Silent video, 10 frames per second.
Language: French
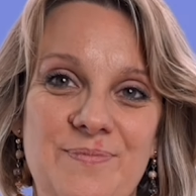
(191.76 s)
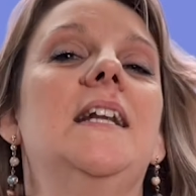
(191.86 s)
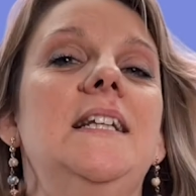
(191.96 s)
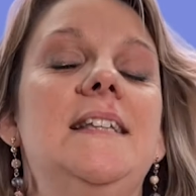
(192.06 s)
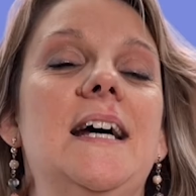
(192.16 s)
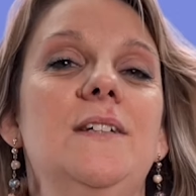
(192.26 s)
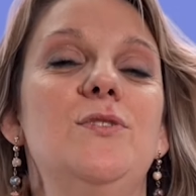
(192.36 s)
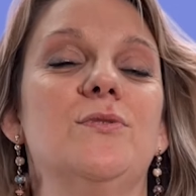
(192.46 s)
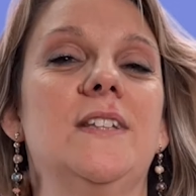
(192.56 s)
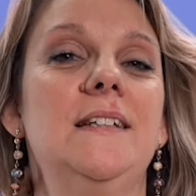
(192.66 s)
Les tarifs
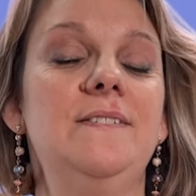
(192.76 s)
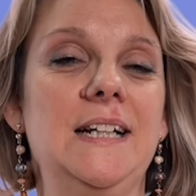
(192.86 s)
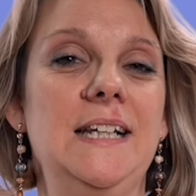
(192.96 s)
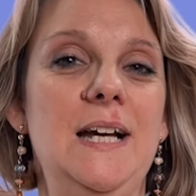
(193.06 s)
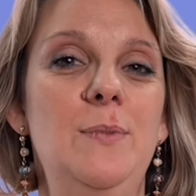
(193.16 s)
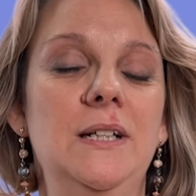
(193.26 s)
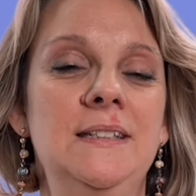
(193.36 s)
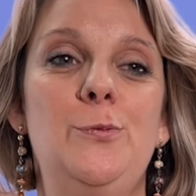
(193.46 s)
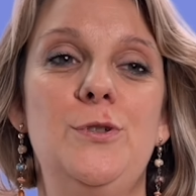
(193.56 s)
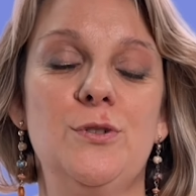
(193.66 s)
sont très variables hein,
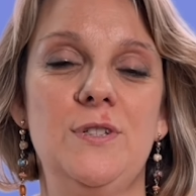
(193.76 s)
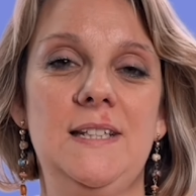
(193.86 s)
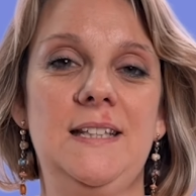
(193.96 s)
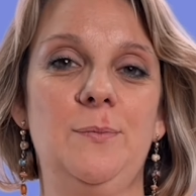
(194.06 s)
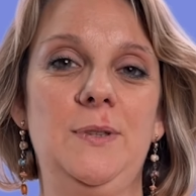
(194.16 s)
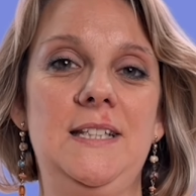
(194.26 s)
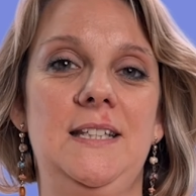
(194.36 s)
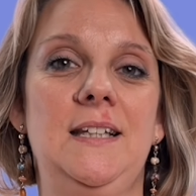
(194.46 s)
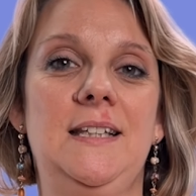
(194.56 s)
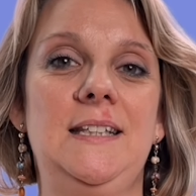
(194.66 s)
puisque c'est un
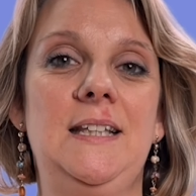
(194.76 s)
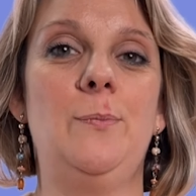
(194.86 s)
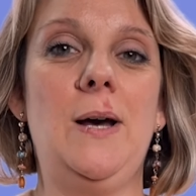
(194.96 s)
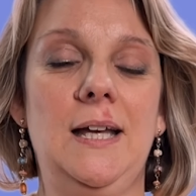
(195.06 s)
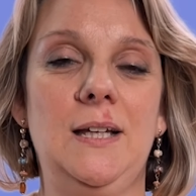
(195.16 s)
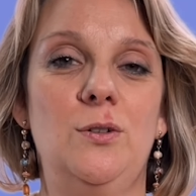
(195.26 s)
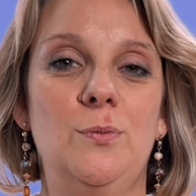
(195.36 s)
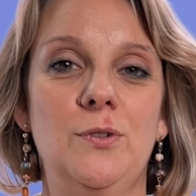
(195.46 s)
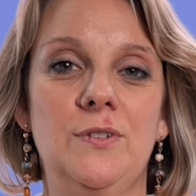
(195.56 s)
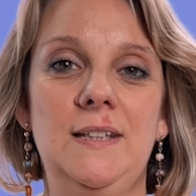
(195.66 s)
métier qui n'est pas
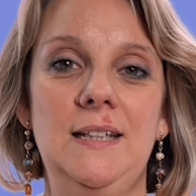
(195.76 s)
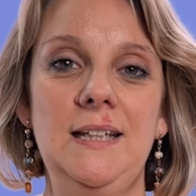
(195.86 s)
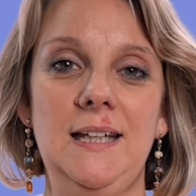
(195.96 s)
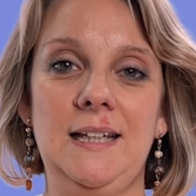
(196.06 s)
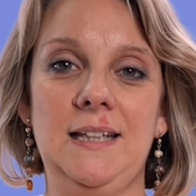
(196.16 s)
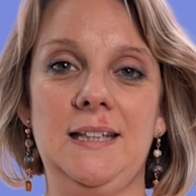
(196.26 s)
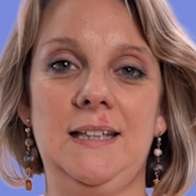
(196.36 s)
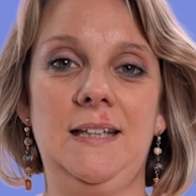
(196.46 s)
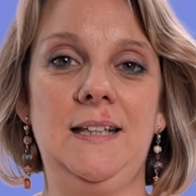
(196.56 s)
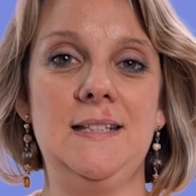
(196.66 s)
réglementé et
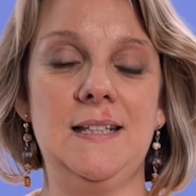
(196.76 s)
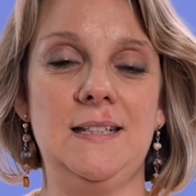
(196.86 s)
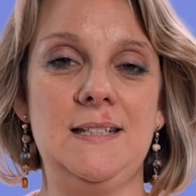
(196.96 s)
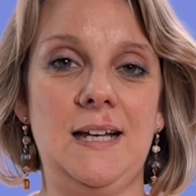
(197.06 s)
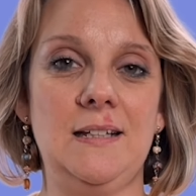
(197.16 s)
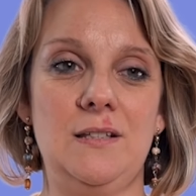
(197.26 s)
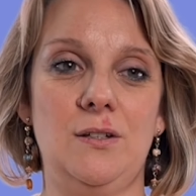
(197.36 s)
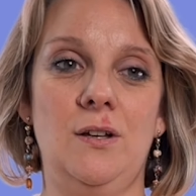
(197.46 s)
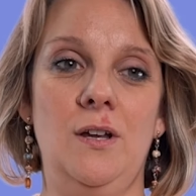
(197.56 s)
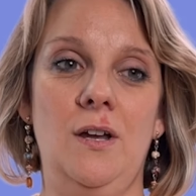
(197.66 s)
qui s'exerce
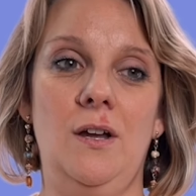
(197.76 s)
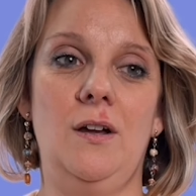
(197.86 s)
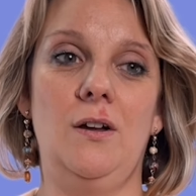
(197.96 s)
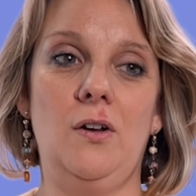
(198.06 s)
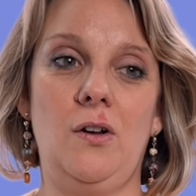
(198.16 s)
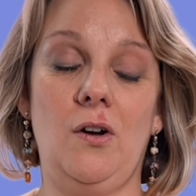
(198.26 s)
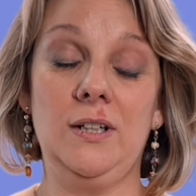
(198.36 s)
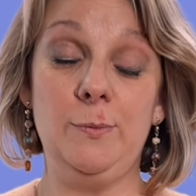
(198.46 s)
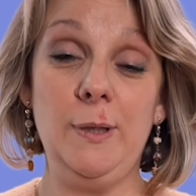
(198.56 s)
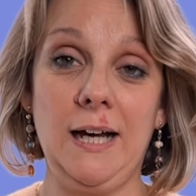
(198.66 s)
euh, en
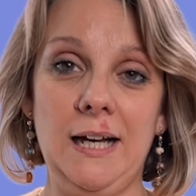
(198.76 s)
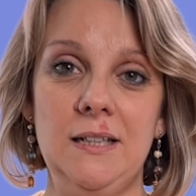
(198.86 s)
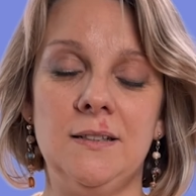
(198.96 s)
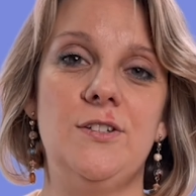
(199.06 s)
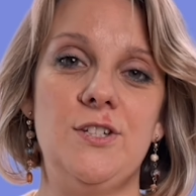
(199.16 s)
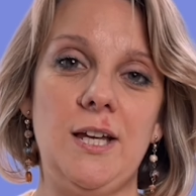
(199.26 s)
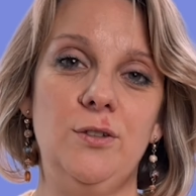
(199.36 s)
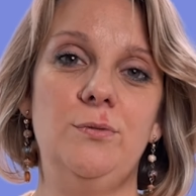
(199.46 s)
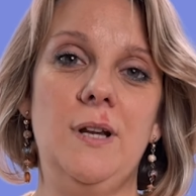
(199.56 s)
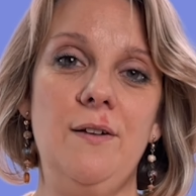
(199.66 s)
libéral. Chaque
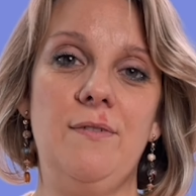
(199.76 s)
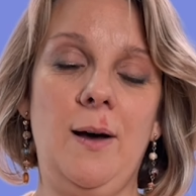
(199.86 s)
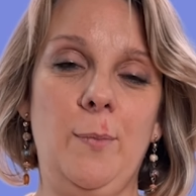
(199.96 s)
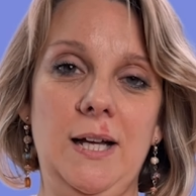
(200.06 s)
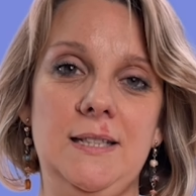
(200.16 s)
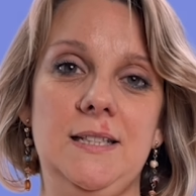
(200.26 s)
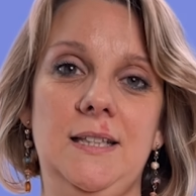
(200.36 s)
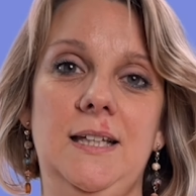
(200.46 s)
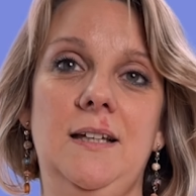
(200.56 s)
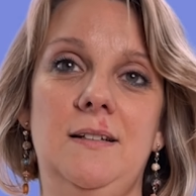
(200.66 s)
doula va
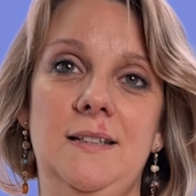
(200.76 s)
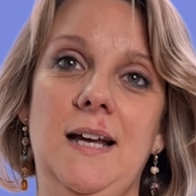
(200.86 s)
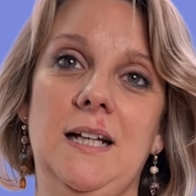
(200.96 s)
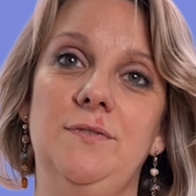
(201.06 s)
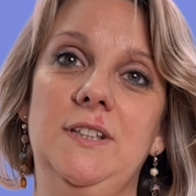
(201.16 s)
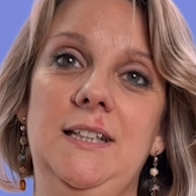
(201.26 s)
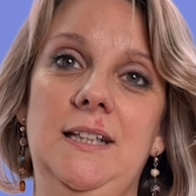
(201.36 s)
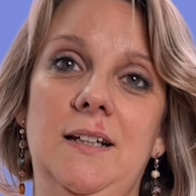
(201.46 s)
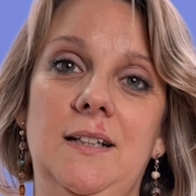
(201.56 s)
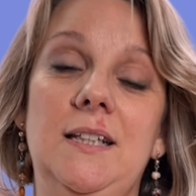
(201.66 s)
pratiquer euh, les tarifs
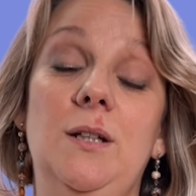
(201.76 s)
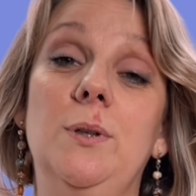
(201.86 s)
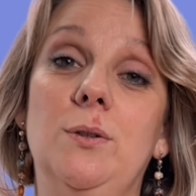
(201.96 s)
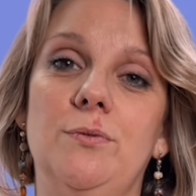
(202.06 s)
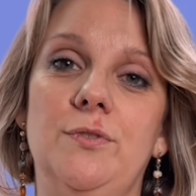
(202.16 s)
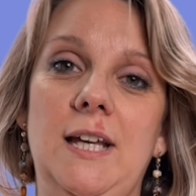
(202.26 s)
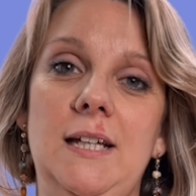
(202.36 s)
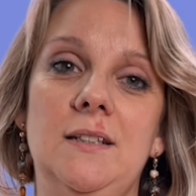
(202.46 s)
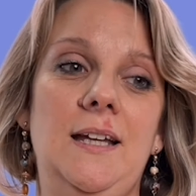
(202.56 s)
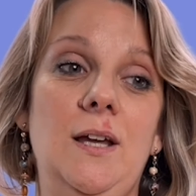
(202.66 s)
euh, qui, lui
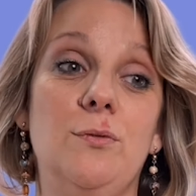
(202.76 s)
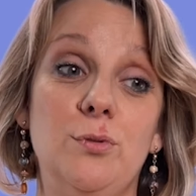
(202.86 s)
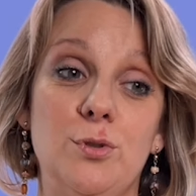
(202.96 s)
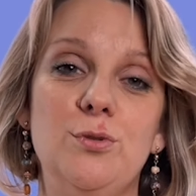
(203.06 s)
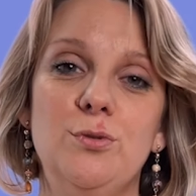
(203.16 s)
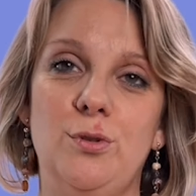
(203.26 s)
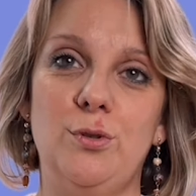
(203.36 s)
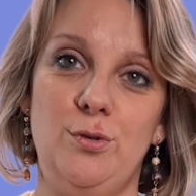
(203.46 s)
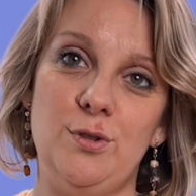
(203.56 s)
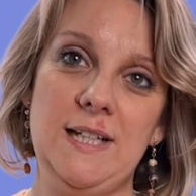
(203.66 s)
conviennent et en fonction
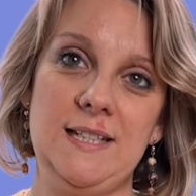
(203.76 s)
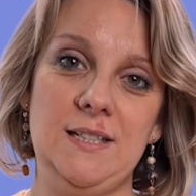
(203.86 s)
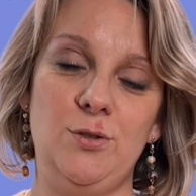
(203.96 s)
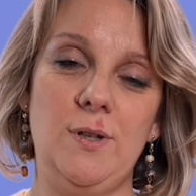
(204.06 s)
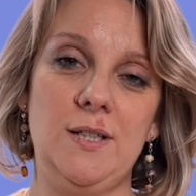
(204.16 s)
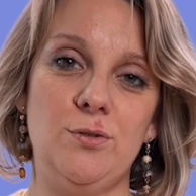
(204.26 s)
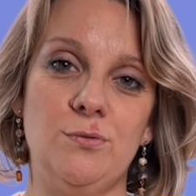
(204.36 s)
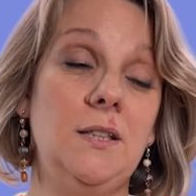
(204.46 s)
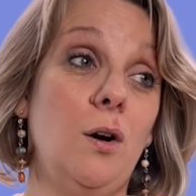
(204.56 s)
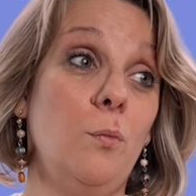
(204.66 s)
de, sa
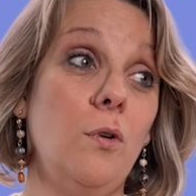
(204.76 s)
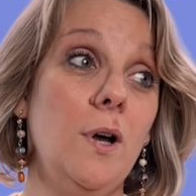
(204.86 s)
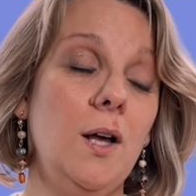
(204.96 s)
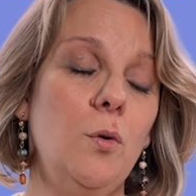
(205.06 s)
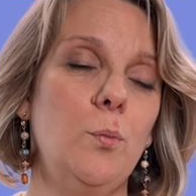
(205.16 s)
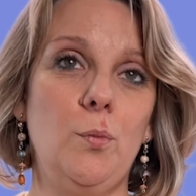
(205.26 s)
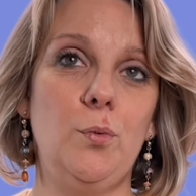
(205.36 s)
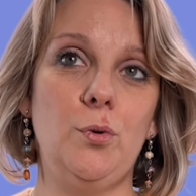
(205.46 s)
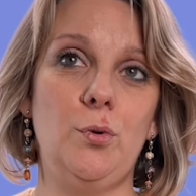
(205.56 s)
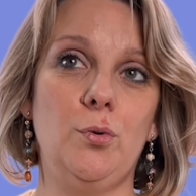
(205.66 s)
situation. Néanmoins, on
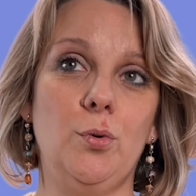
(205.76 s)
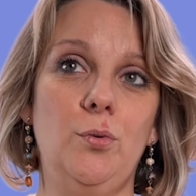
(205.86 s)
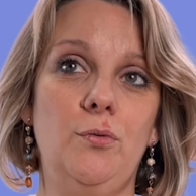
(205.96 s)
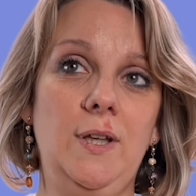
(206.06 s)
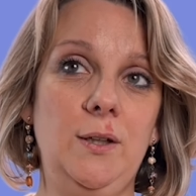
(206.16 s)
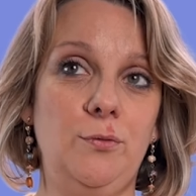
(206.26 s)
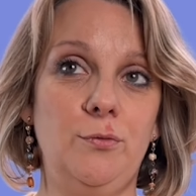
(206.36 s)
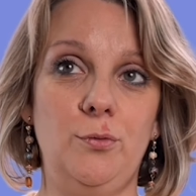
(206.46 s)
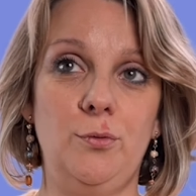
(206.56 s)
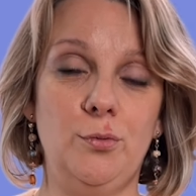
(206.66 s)
peut trouver
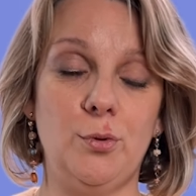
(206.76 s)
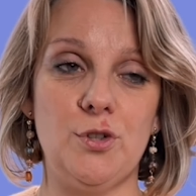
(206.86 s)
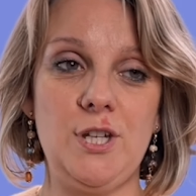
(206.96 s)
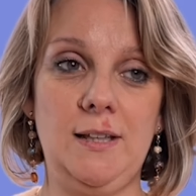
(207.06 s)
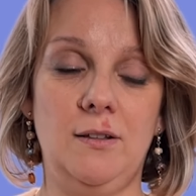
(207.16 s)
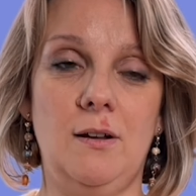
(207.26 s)
une, fourchette